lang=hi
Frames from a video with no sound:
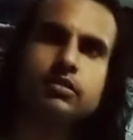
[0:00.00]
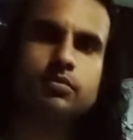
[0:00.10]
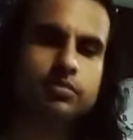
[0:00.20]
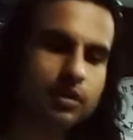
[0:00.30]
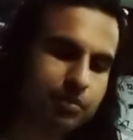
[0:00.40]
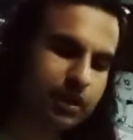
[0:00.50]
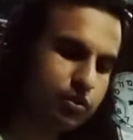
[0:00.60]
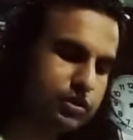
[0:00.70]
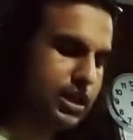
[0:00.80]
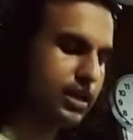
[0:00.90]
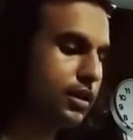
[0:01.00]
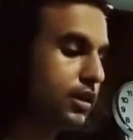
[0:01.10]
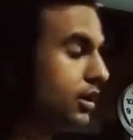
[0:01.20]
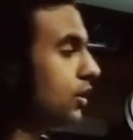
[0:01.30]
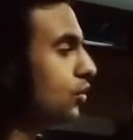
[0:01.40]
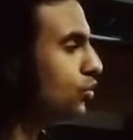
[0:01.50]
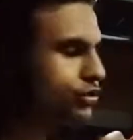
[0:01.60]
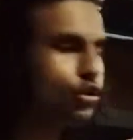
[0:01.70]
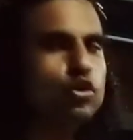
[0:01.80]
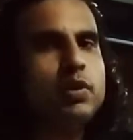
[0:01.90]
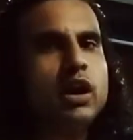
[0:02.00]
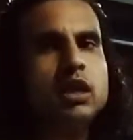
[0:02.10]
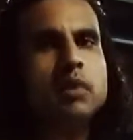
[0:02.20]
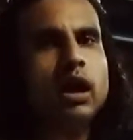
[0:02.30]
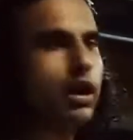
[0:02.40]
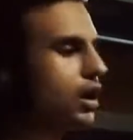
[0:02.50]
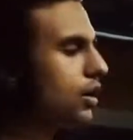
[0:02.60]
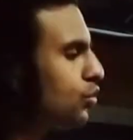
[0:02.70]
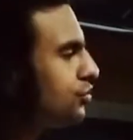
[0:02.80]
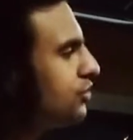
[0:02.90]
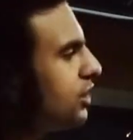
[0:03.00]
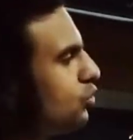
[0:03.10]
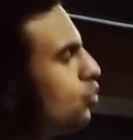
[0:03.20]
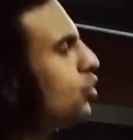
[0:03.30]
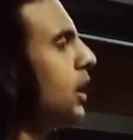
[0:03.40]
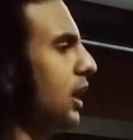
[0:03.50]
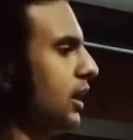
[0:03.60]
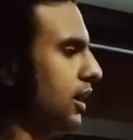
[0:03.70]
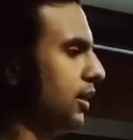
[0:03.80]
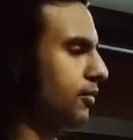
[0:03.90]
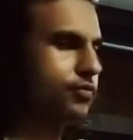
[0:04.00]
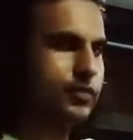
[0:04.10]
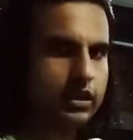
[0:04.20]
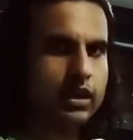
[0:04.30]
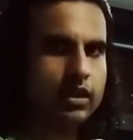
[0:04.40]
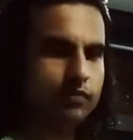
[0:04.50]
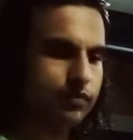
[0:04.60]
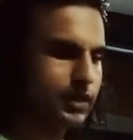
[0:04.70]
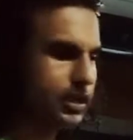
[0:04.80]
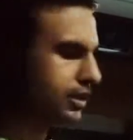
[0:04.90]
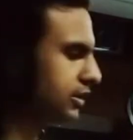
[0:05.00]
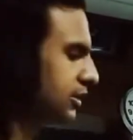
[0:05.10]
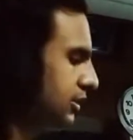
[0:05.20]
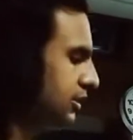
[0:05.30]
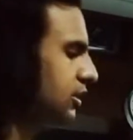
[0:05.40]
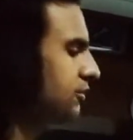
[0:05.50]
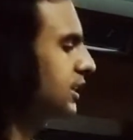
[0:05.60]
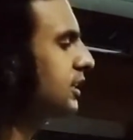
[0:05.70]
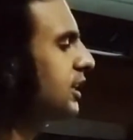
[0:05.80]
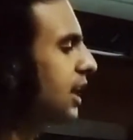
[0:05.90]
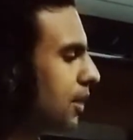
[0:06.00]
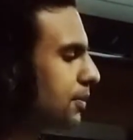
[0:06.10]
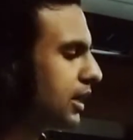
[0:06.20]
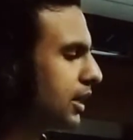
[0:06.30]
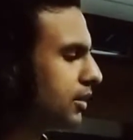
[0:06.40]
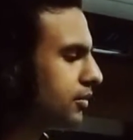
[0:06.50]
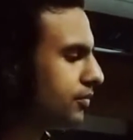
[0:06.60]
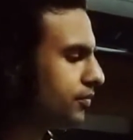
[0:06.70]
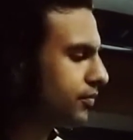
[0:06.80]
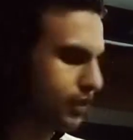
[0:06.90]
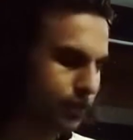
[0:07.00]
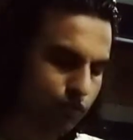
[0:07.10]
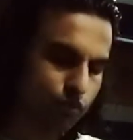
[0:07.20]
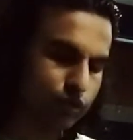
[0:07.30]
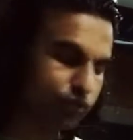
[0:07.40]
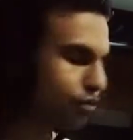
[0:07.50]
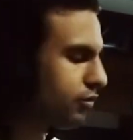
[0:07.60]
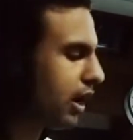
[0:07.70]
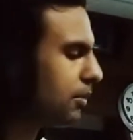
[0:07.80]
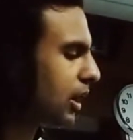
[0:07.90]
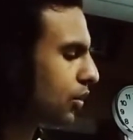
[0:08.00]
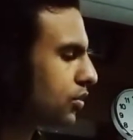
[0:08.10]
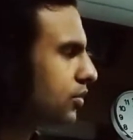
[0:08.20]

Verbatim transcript: संपन्न हो जाए उसके ऊपर नहीं मारना उससे दूर मारना ठीक है यदि व्यक्ति यहाँ पे है तो इसको वहां मारो